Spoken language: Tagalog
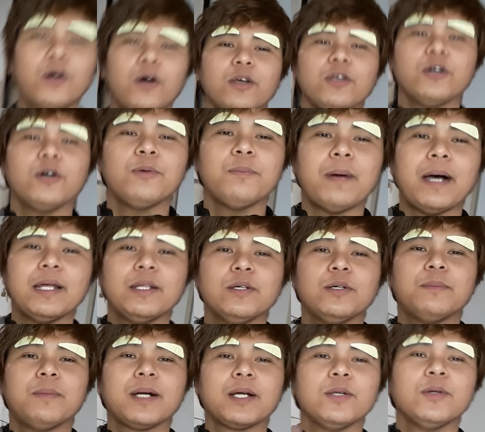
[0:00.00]
ko kayo kung paano
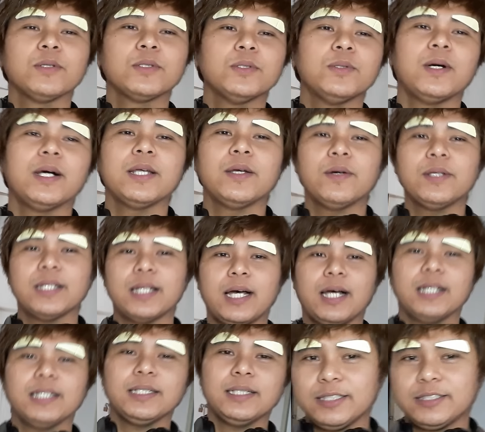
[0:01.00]
magluto ngayon
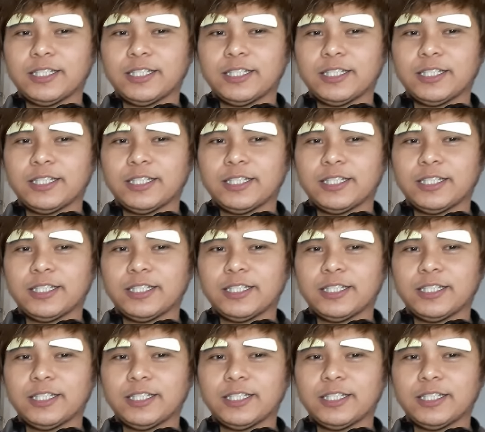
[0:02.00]
ng